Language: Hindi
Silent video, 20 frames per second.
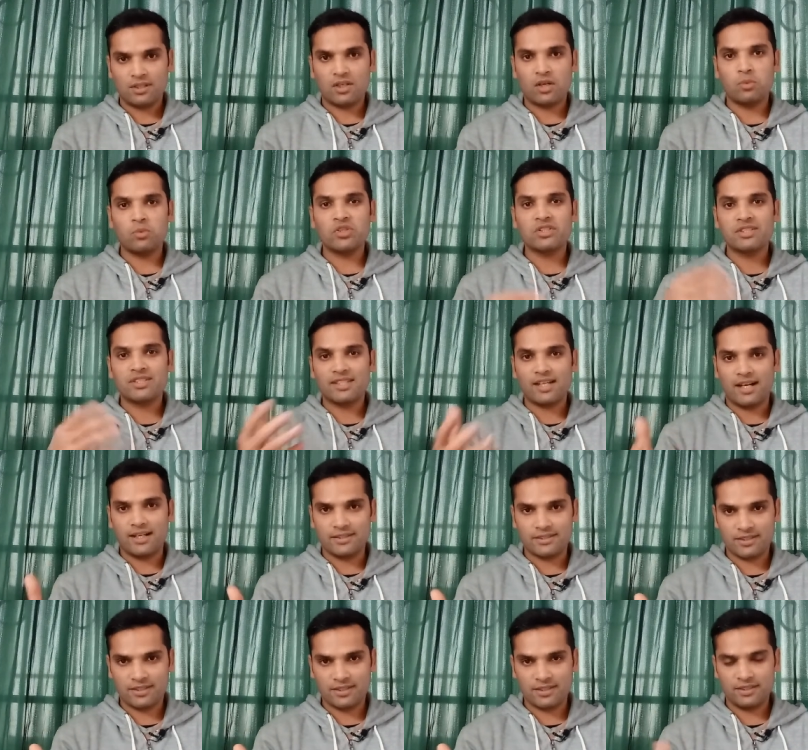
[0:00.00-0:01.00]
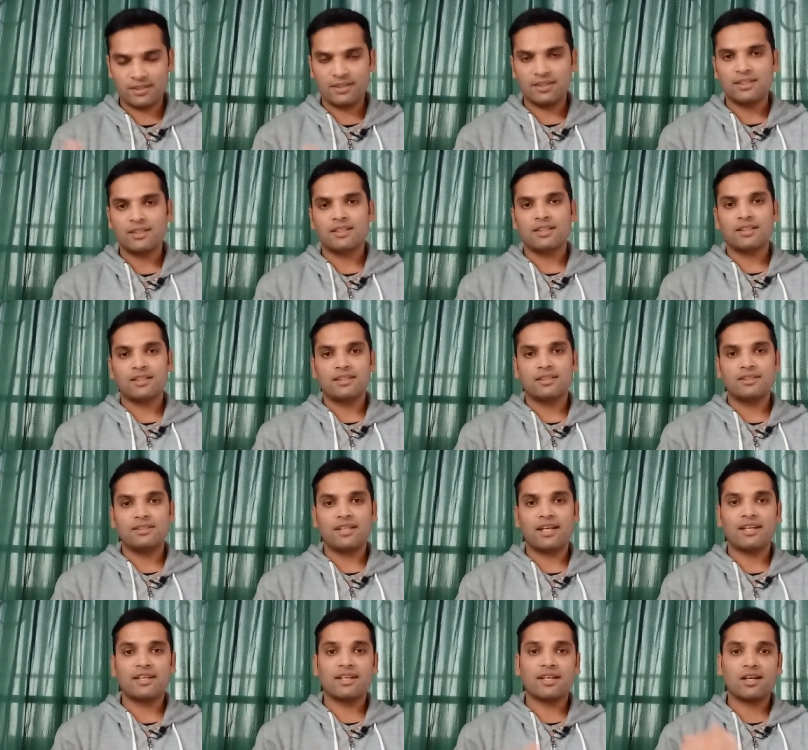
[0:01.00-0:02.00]
कमोस्तास
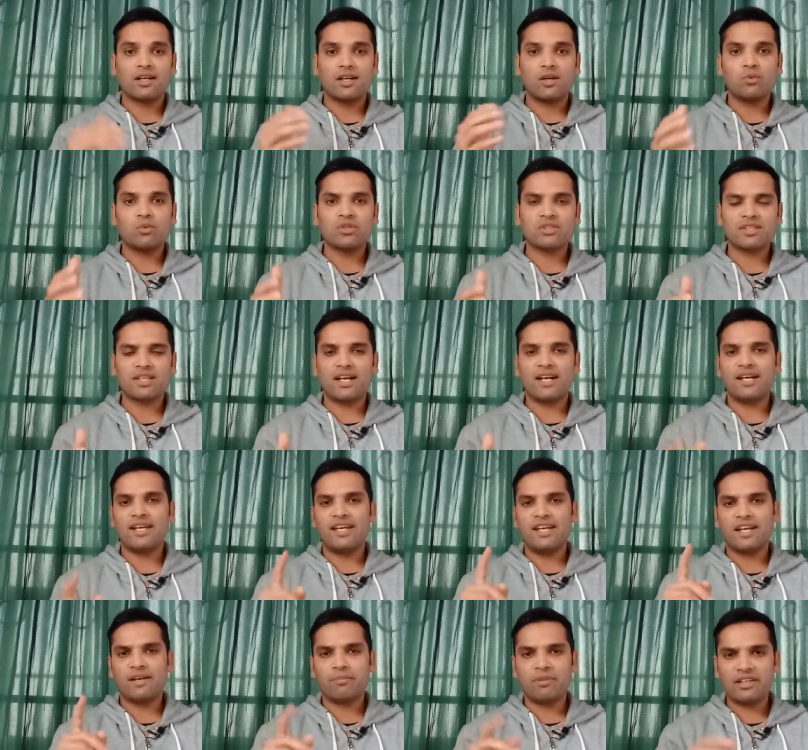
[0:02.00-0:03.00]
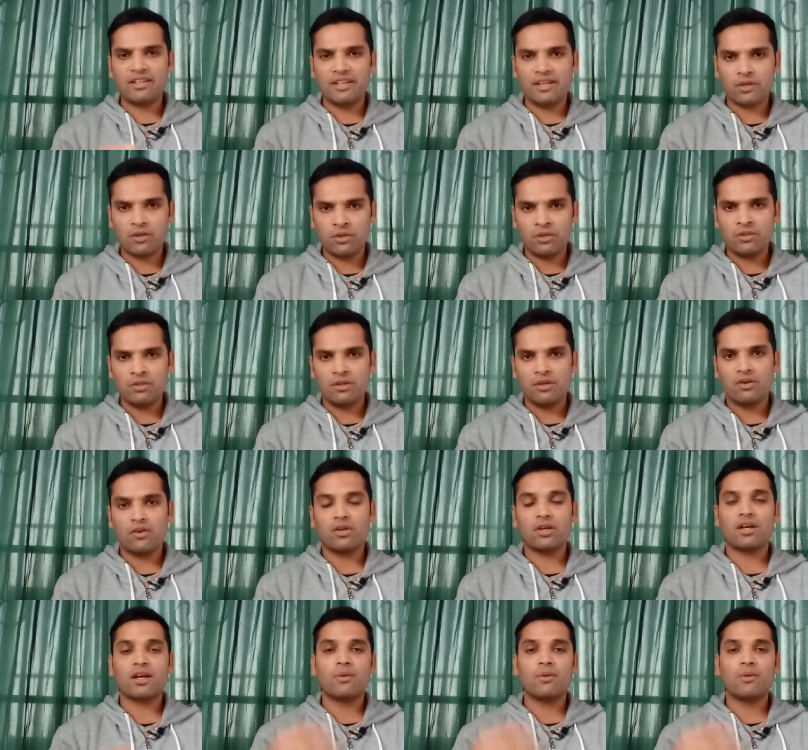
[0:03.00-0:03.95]
यानी कि कमोस्ता एक बंदे को और